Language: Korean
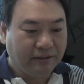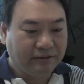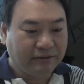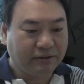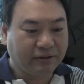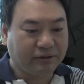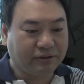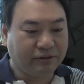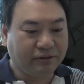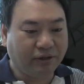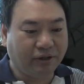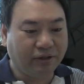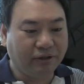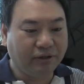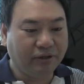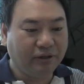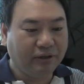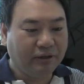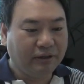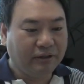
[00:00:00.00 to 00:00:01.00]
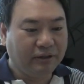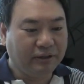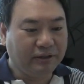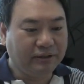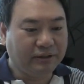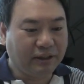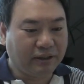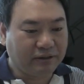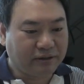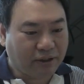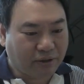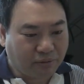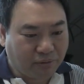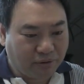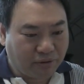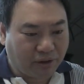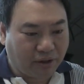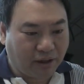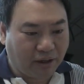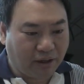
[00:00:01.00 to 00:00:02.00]
그래서 그런 인생이
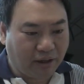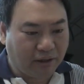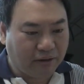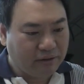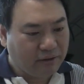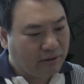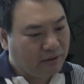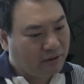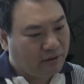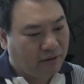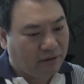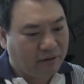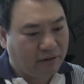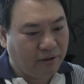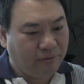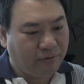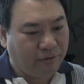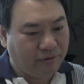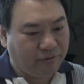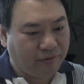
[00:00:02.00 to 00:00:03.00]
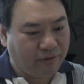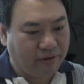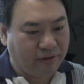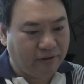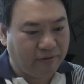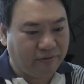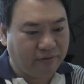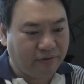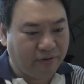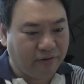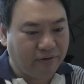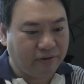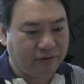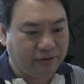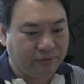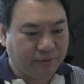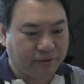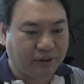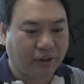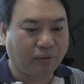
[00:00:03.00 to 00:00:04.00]
자꾸 이렇게 아, 내 인생이
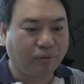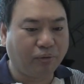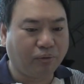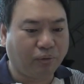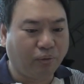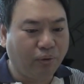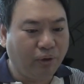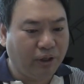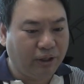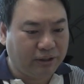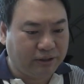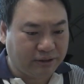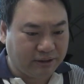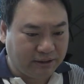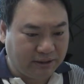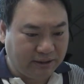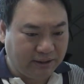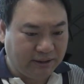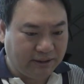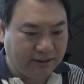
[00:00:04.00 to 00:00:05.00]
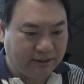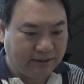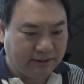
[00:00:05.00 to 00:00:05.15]
이러지 왜 자꾸 꼬이지?